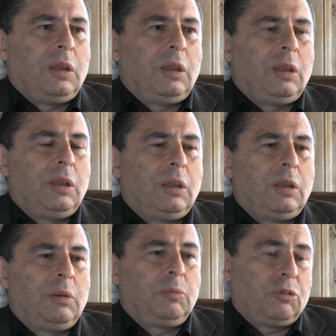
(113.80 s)

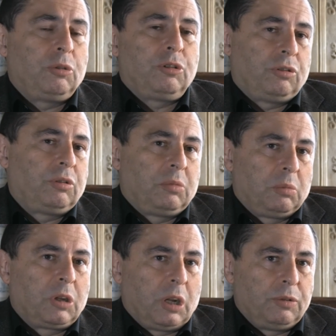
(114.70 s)
I myślę, że jestem
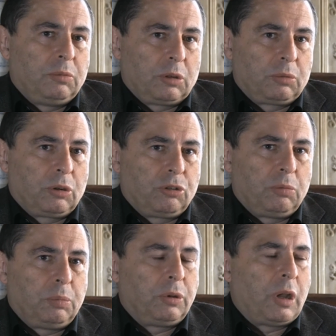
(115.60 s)
tym krewnym, do którego
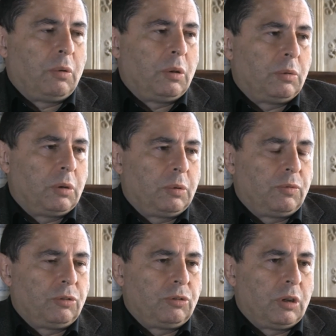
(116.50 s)
się podałem. Ja
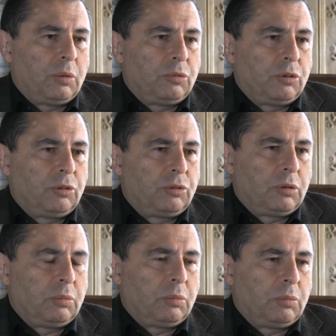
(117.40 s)
powiedziałem, że
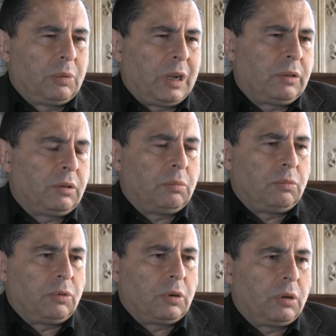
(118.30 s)
jestem bratem
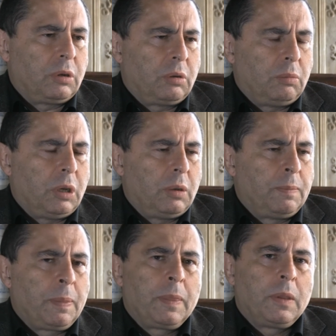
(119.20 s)
w ogóle chyba.
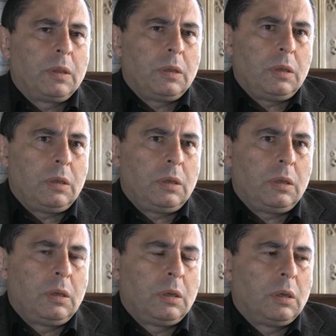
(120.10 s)

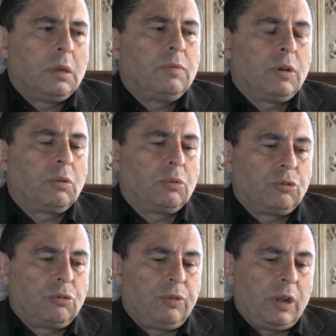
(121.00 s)
I wyjął tą
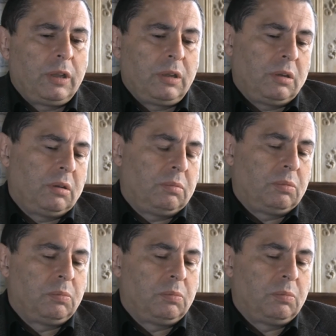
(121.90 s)
szufladę i